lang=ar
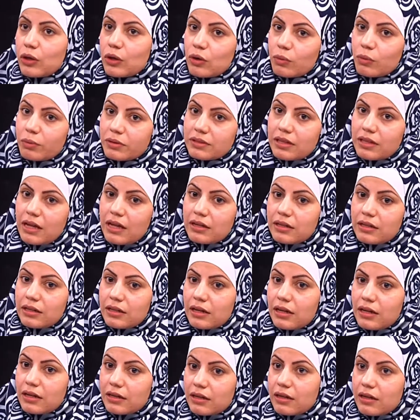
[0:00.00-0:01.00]
وبالتالي
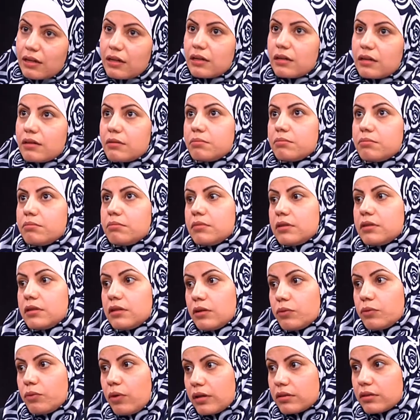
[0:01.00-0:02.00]
الهيئة من
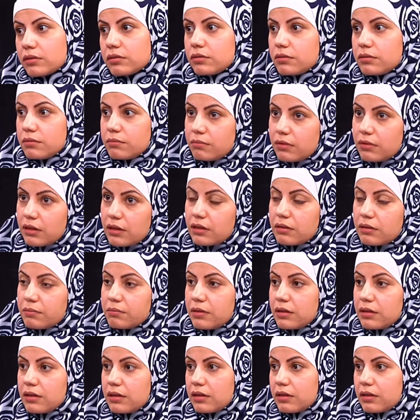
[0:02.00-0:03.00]
وقت ما
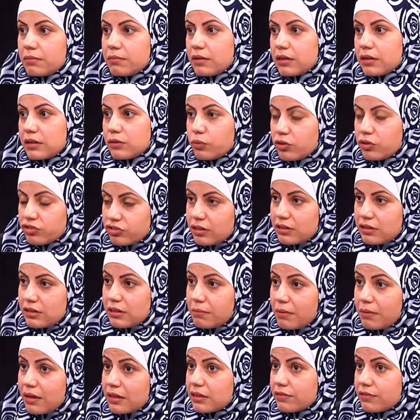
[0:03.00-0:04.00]
ما ما انوجدت
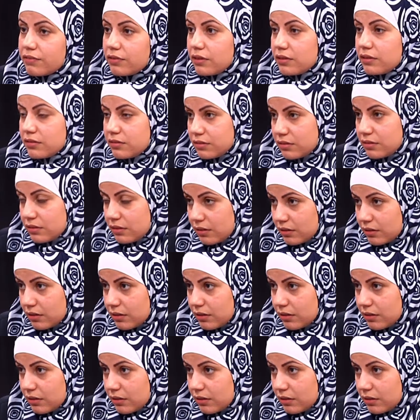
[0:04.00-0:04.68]
المادة في نص